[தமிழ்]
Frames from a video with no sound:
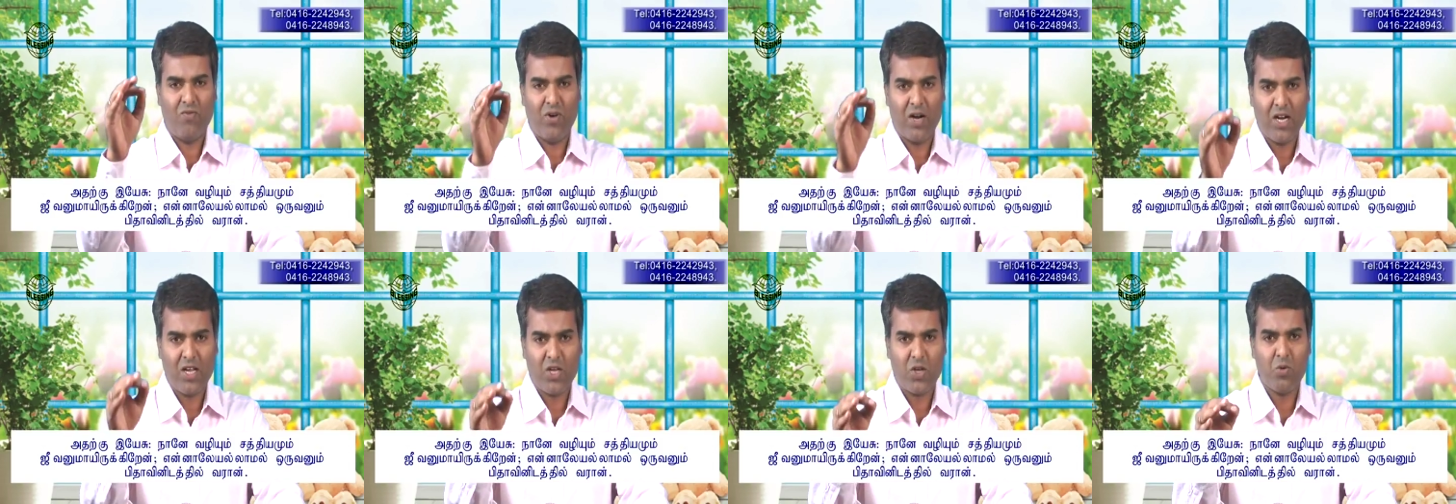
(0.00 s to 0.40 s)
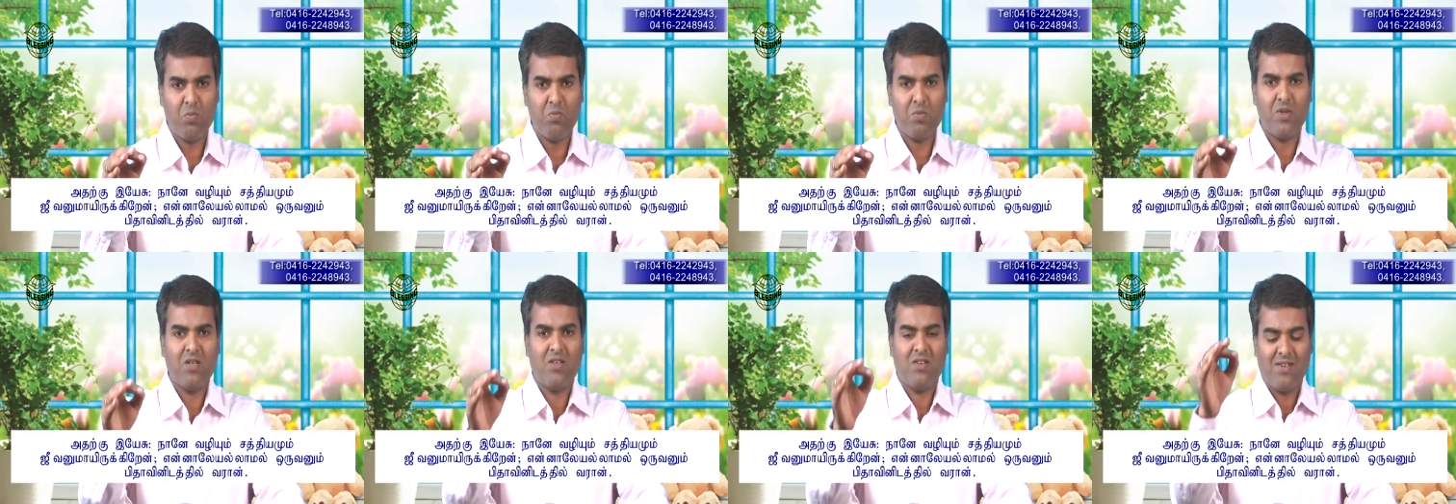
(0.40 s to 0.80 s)

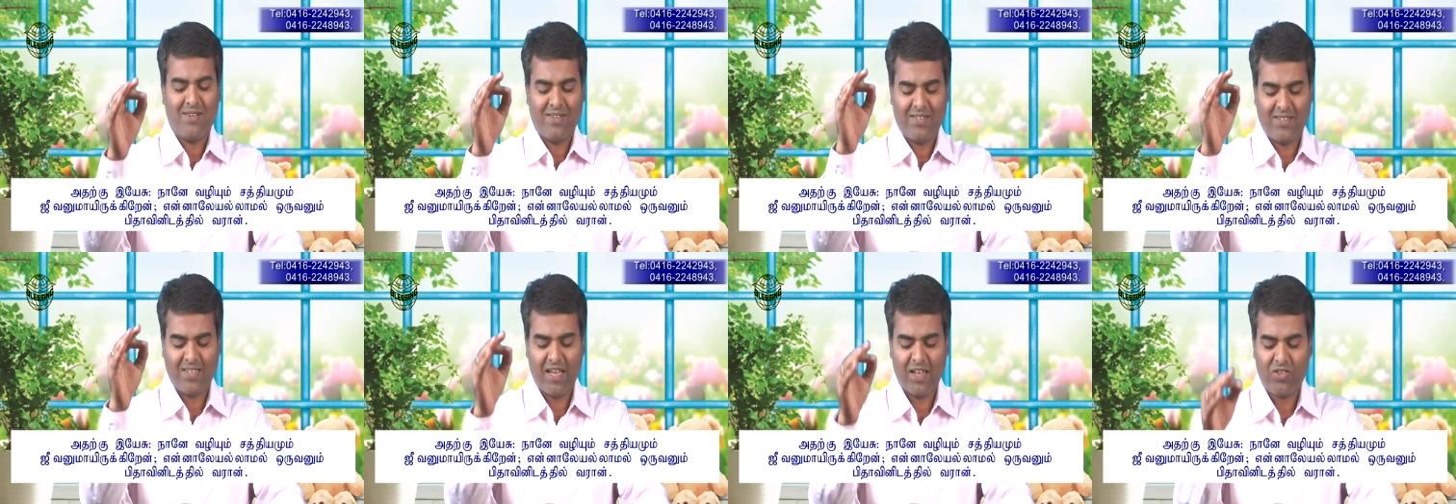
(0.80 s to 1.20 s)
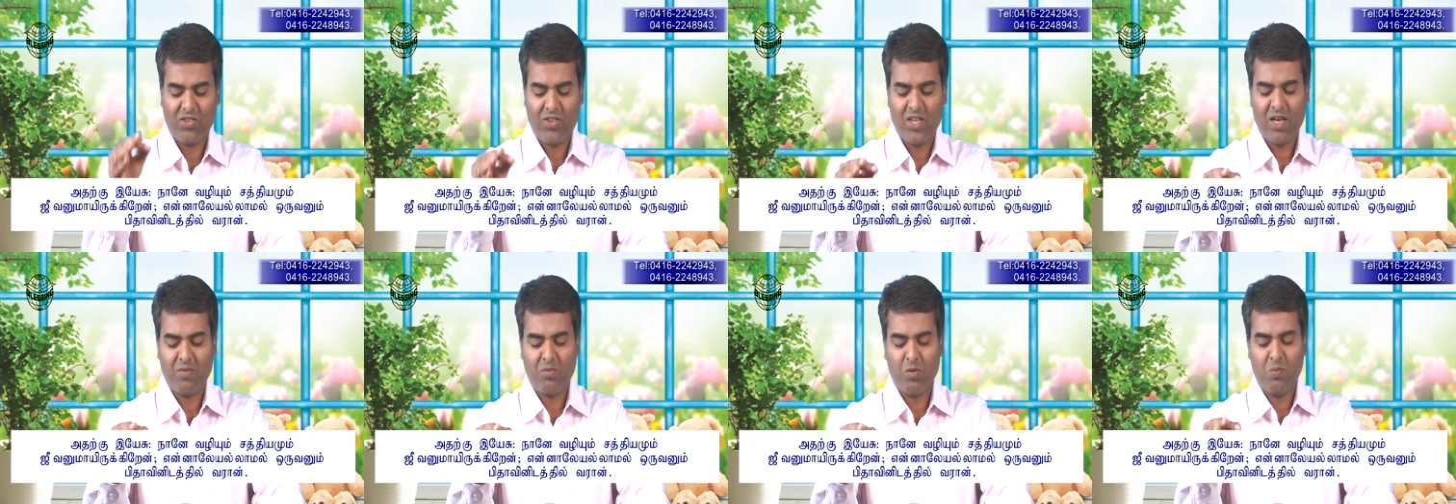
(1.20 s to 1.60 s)
வழியும்
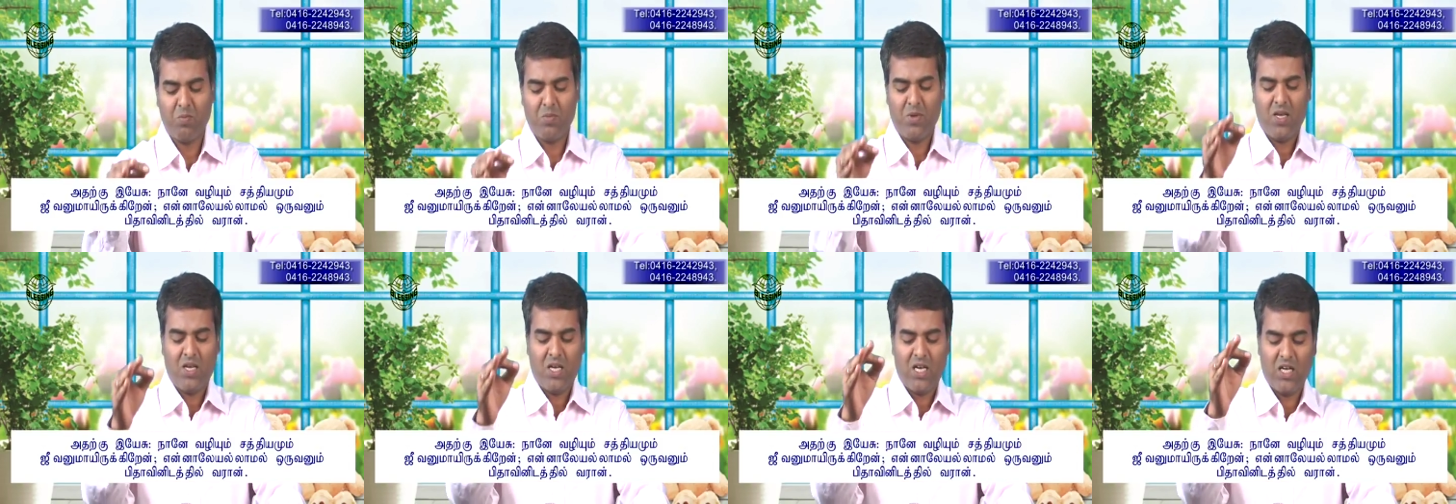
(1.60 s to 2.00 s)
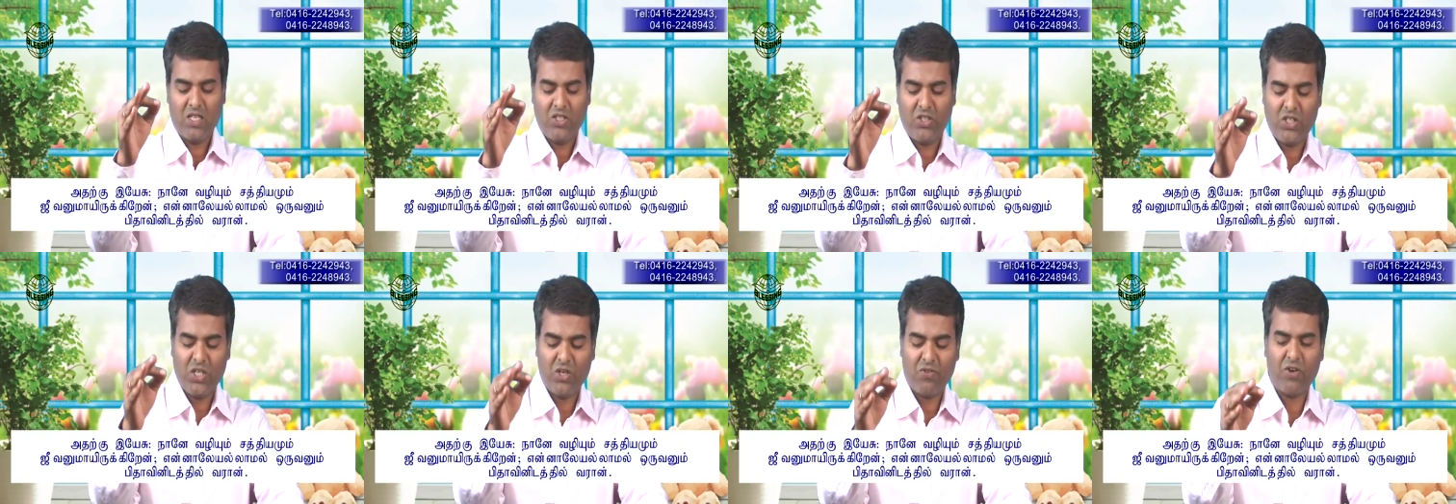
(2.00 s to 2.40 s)
சத்தியமும்
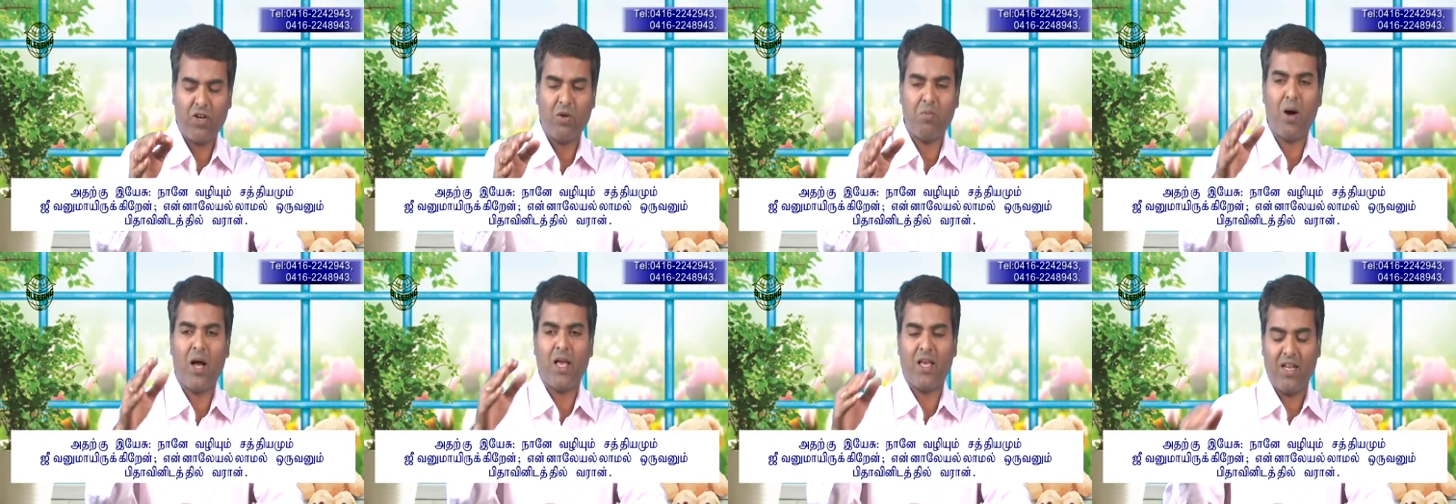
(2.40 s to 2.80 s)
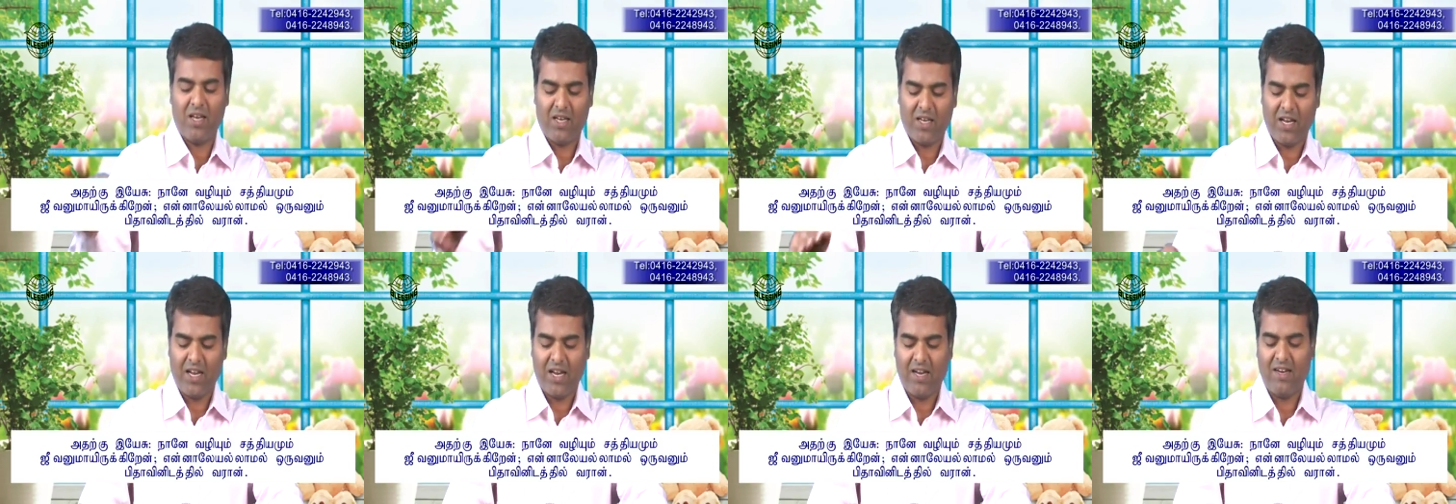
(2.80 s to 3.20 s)
ஜீவனுமாய்
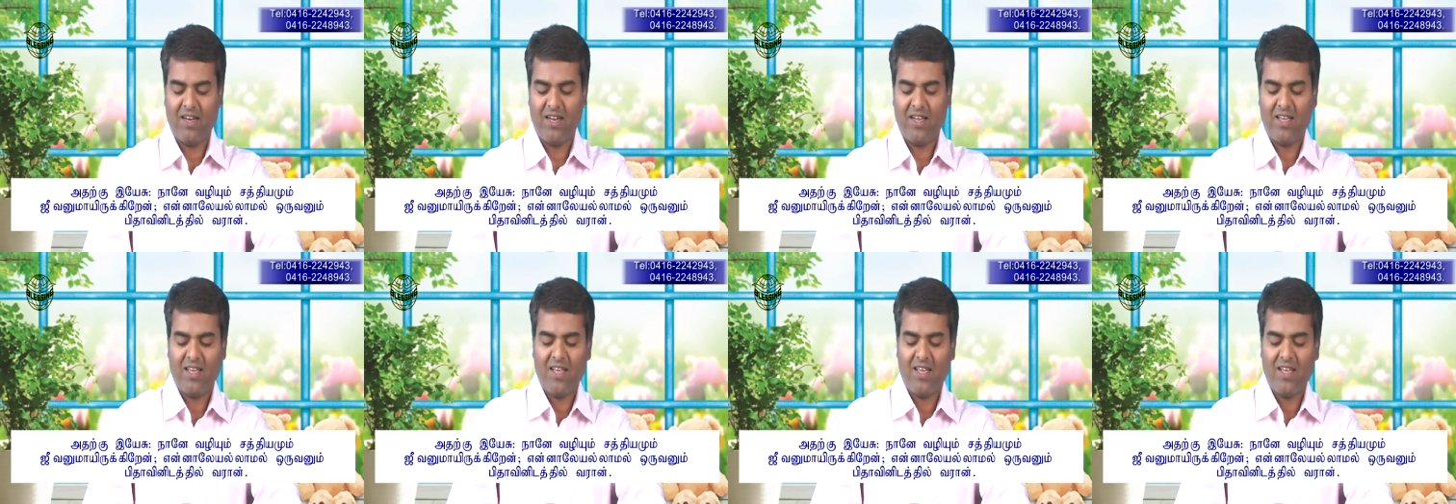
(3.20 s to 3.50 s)
இருக்கிறேன்